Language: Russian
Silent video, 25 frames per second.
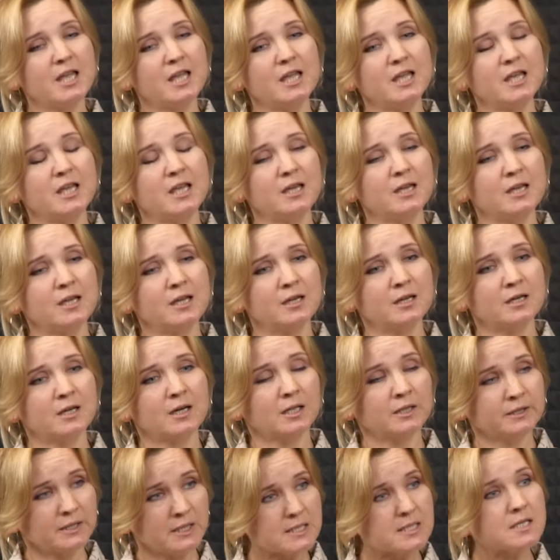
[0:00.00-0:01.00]
и
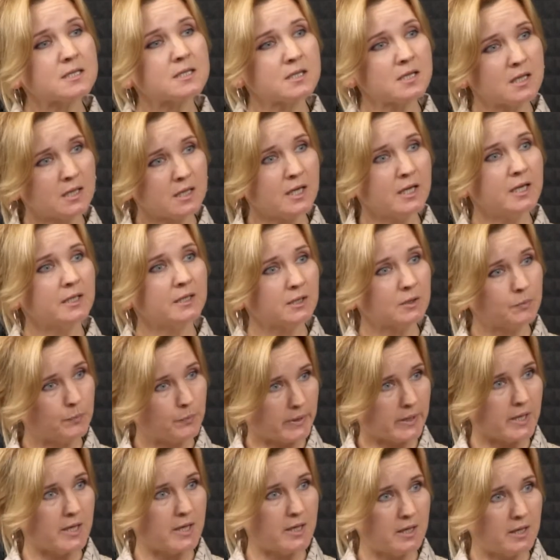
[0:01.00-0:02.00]
она создала этот
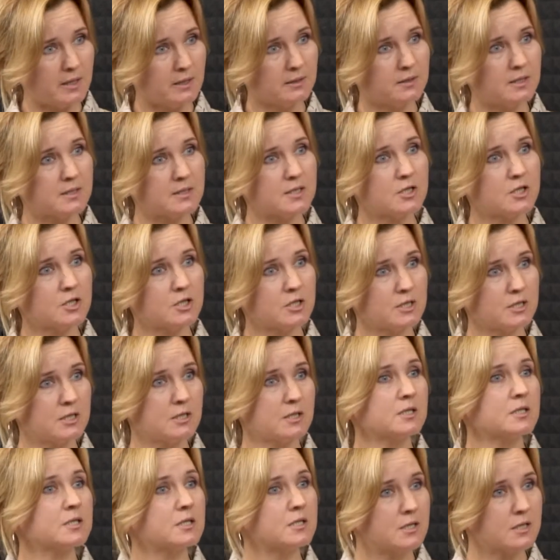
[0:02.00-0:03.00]
проект и
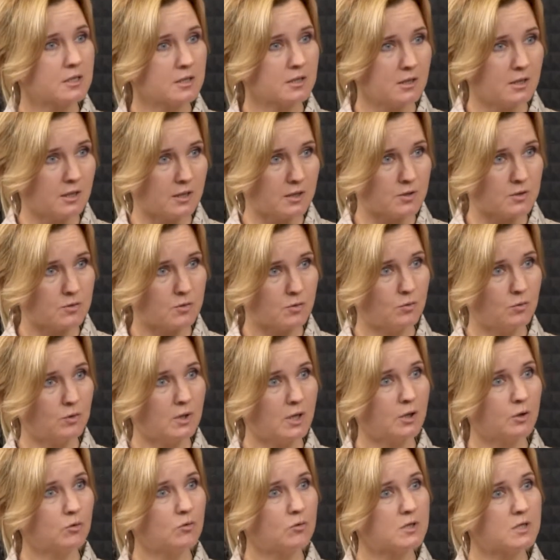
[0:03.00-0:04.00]
защитила диссертацию
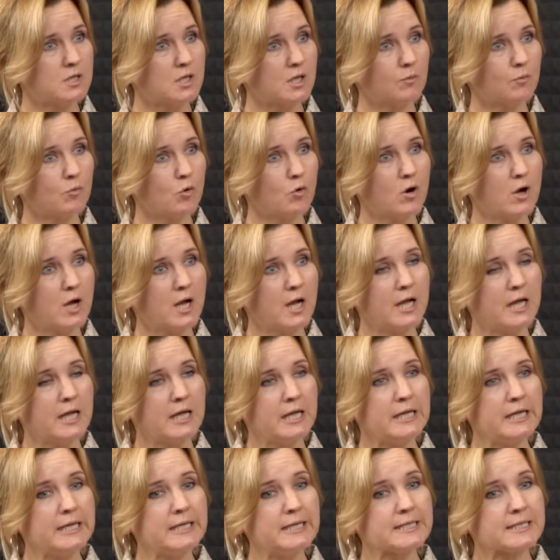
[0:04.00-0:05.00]
на эту тему.
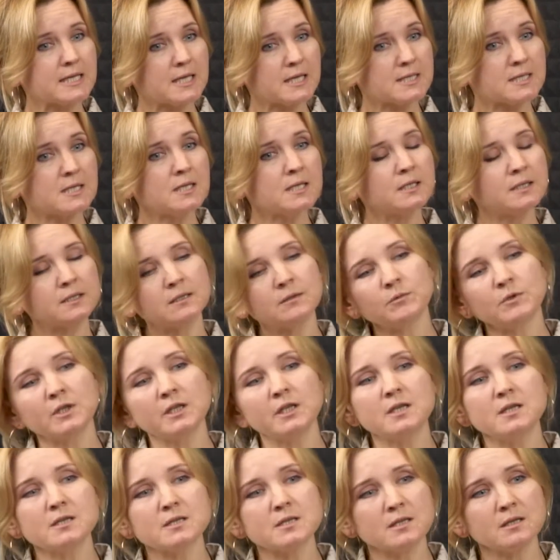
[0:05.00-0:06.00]
И сказала там
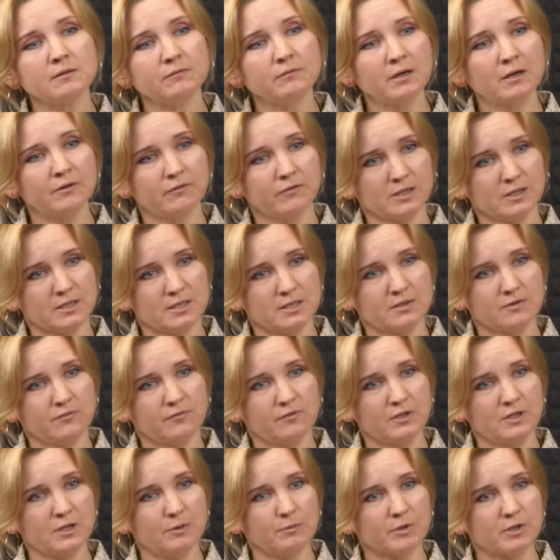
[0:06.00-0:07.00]
такие слова в конце
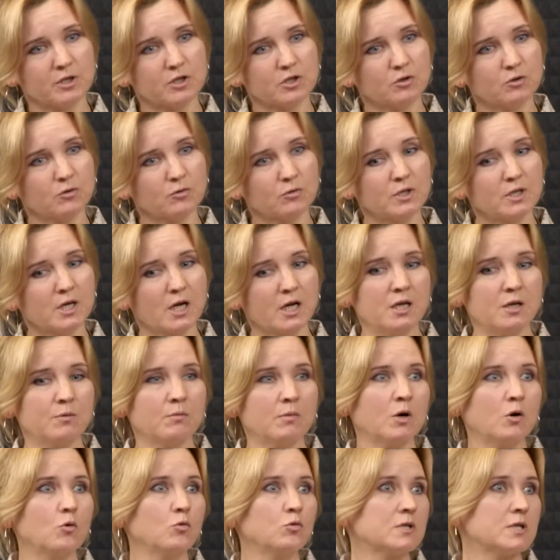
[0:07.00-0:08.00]
фильма, что я не
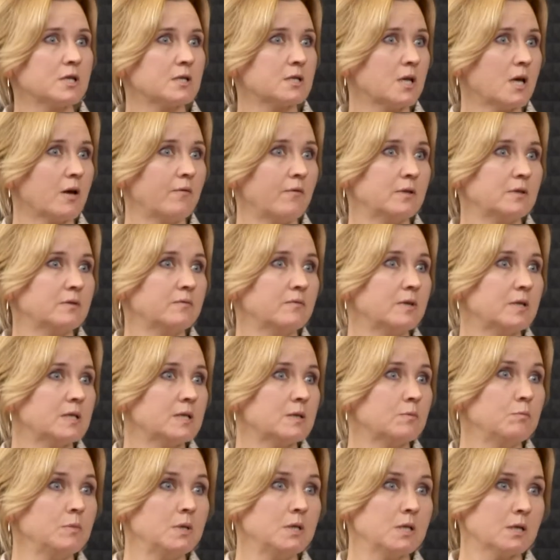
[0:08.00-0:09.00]
могу заставить
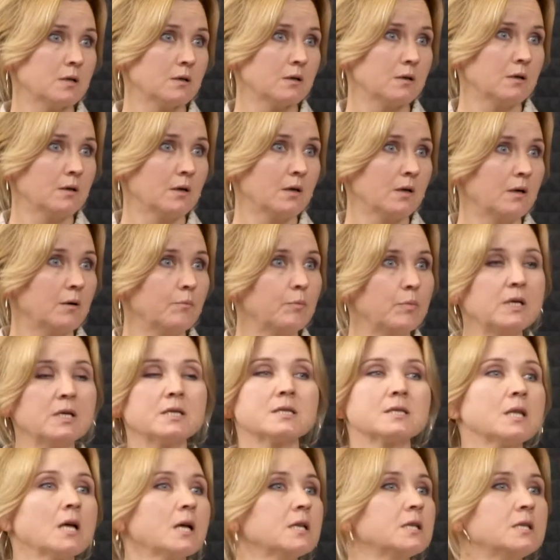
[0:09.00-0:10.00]
весь мир
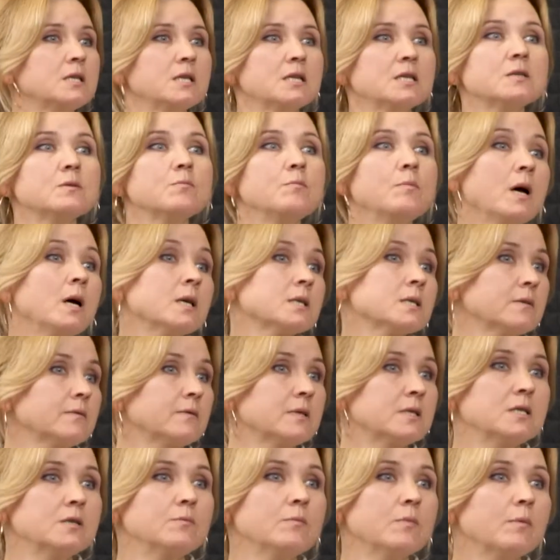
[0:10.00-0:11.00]
перестать есть мясо в
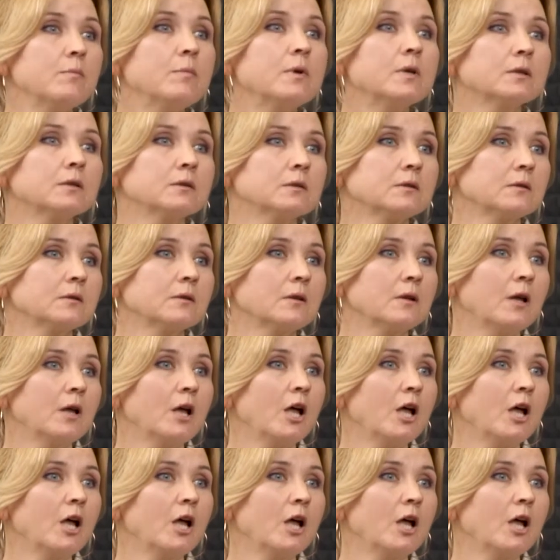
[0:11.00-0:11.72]
один момент.